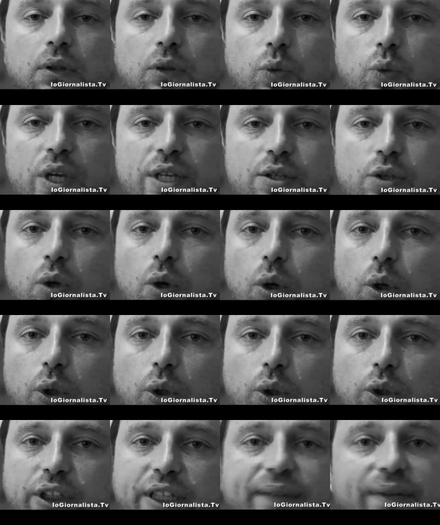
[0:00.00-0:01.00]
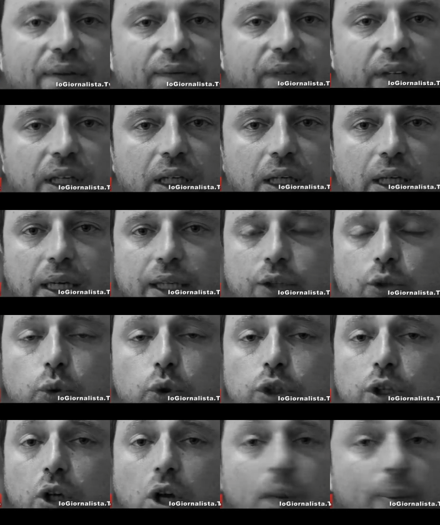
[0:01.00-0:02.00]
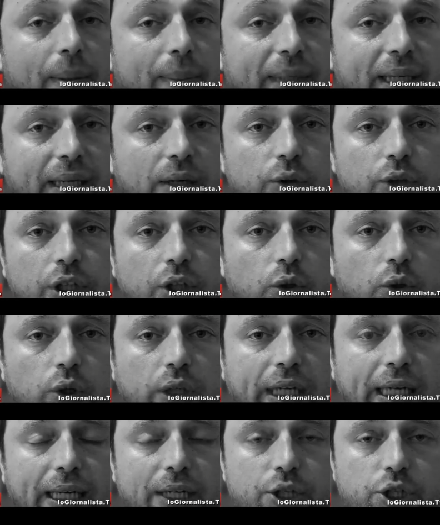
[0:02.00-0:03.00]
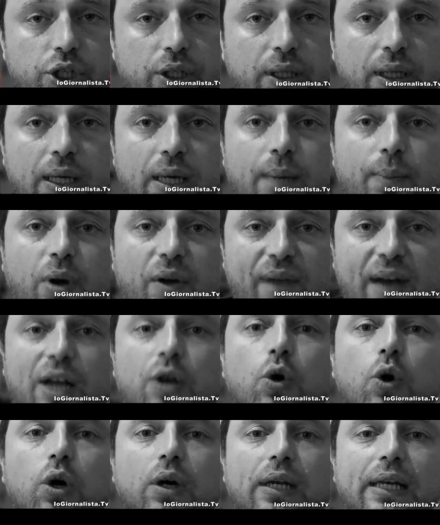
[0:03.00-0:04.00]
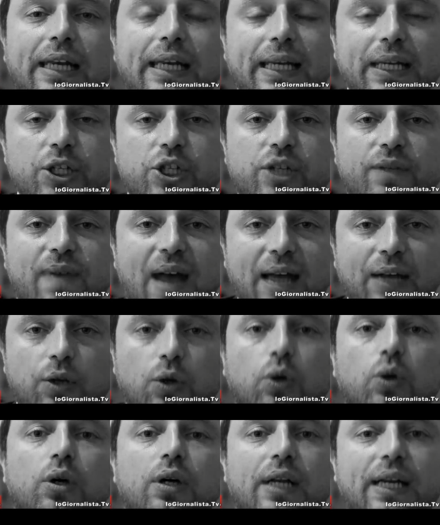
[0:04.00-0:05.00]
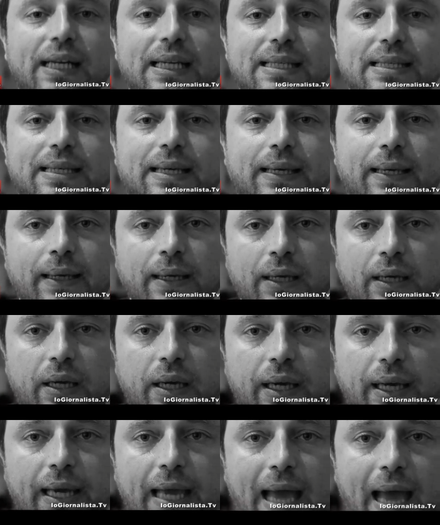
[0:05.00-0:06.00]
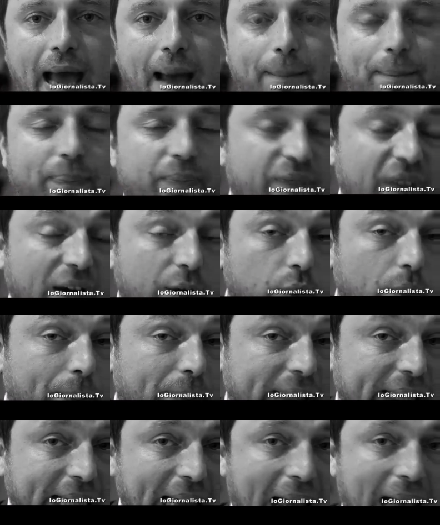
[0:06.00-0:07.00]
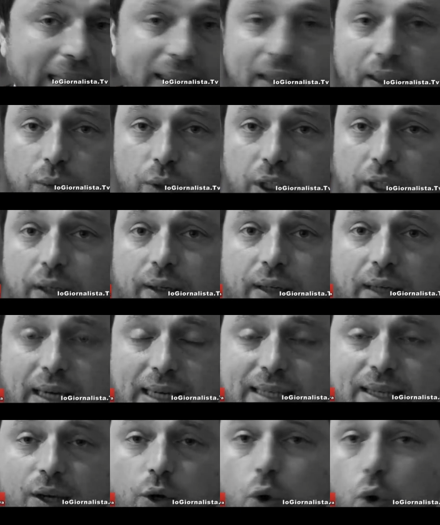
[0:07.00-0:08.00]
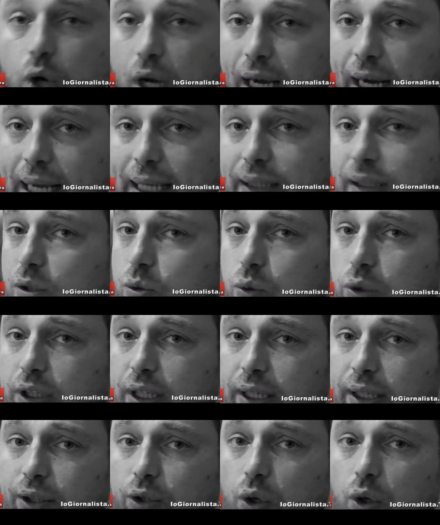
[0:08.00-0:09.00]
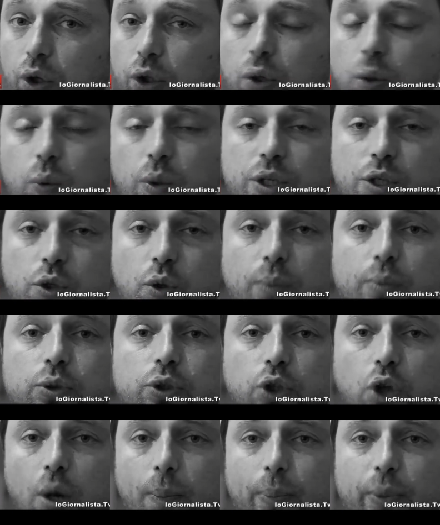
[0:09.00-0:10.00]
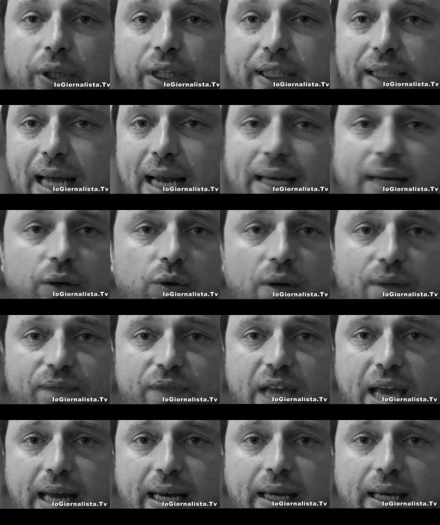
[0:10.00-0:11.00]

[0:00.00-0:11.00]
Questo deve avvenire in tutta Europa perché lo dicono le leggi, poi vanno, le leggi vanno rese eh, vanno applicate, quindi rese concrete sul territorio, questo purtroppo in Italia non avviene,